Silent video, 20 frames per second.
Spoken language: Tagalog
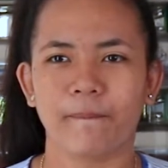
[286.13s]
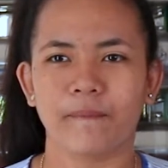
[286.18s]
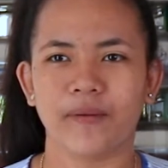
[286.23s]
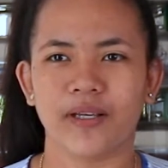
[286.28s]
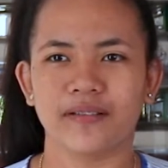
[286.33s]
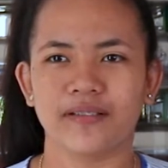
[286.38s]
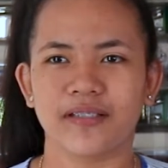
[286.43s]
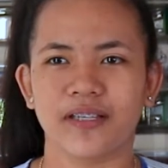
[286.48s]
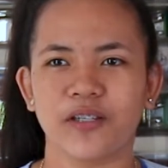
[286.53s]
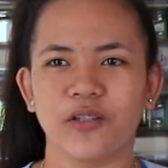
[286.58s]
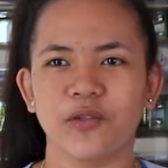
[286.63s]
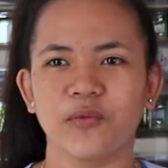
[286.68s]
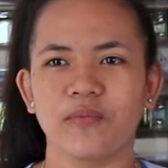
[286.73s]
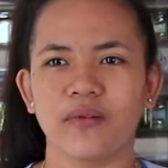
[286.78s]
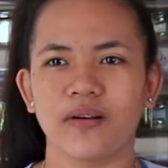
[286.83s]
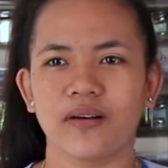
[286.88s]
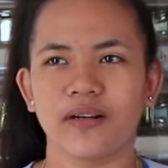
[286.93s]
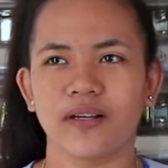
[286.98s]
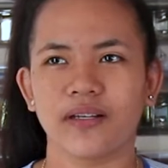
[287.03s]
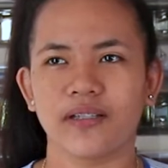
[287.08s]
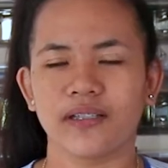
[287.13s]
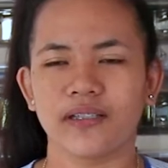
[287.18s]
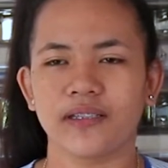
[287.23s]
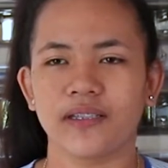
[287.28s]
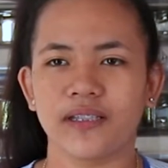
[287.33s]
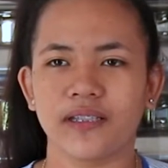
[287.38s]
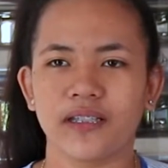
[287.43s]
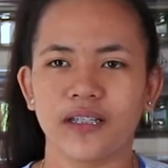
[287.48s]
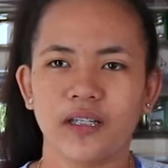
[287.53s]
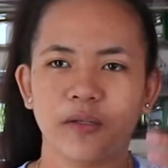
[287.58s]
Kasi yung mga
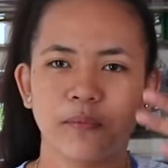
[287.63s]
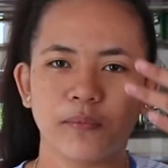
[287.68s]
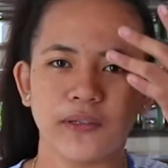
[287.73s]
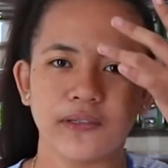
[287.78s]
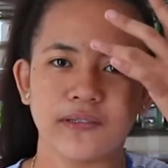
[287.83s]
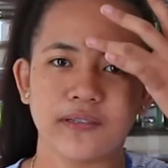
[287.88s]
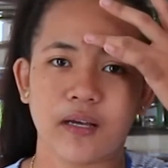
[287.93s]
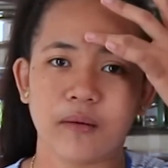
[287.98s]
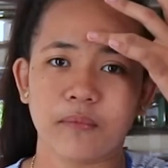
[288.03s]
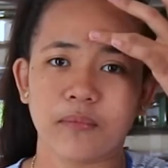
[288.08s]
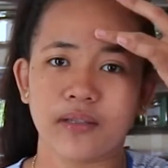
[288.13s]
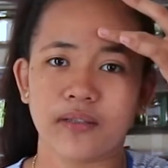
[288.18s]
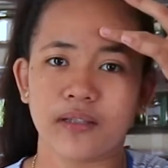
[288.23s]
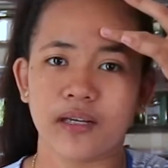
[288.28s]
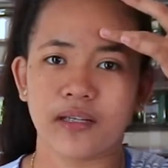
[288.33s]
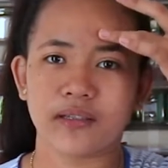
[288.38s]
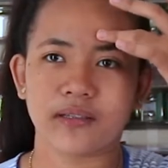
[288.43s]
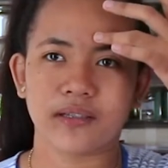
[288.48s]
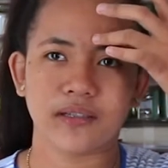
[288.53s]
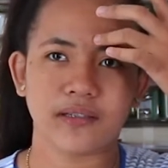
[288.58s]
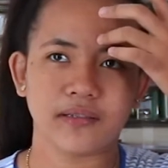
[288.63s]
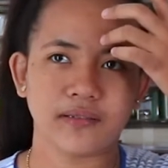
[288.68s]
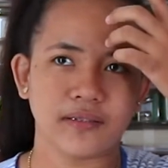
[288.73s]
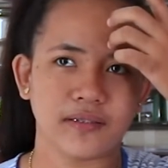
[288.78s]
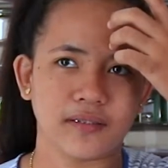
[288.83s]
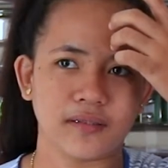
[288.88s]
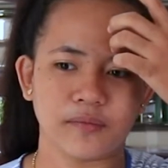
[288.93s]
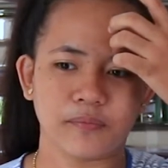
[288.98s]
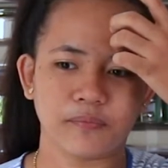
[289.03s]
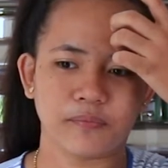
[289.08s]
nagdi-deliver sa amin dati
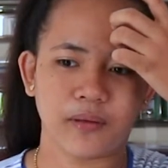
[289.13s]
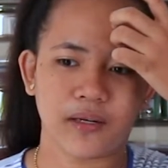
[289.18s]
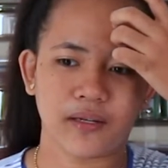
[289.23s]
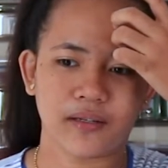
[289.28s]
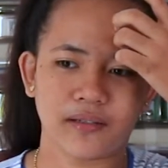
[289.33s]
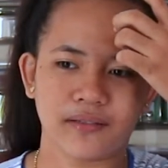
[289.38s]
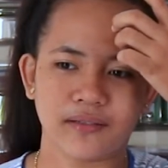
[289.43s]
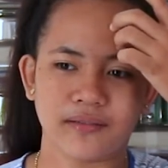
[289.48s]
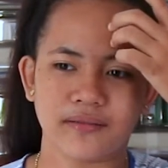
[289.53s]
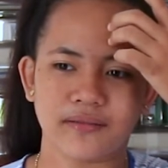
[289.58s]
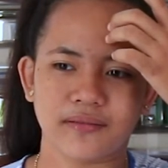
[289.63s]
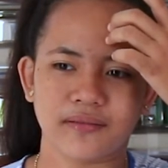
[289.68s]
is parang